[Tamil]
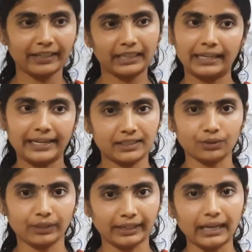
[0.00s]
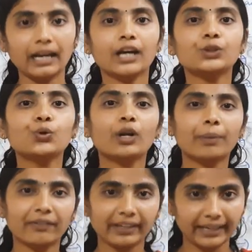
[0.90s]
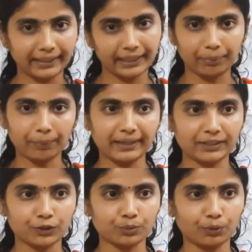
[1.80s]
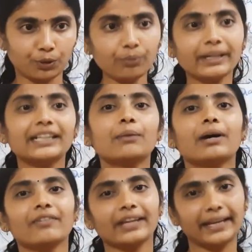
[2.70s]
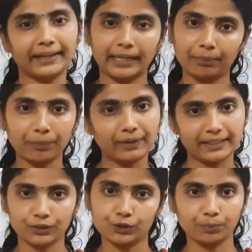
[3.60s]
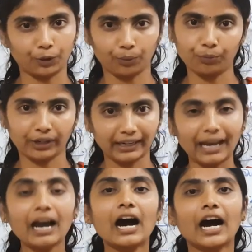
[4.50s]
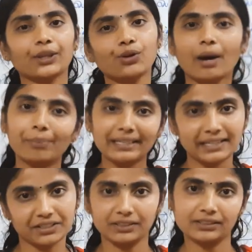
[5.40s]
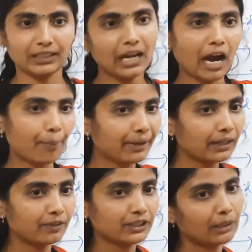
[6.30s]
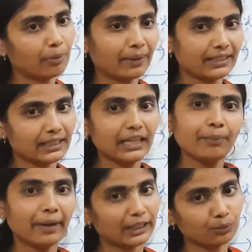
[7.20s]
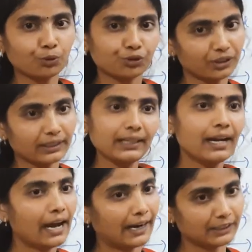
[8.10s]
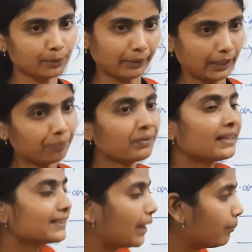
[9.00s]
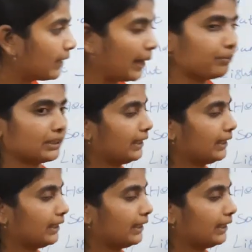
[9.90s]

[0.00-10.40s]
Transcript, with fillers: வைக்கிற லென்ஸ் ஓகேங்களா தூர பார்வைக்கு என்ன டைப் ஆஃப் லென்ஸ் யூஸ் பண்ணுறோம் கிட்ட பார்வைக்கு என்ன டைப் ஆஃப் லென்ஸ் யூஸ் பண்ணுறோம் ஓகேங்களா அதோட அப்ளிகேஷன்ஸ் அப்படின்றத வச்சு நம்ம படித்தாலே மேக்ஸிமம் கொஷினுக்கு ஆன்சர் பண்ணலாம் சம்டைம்ஸ்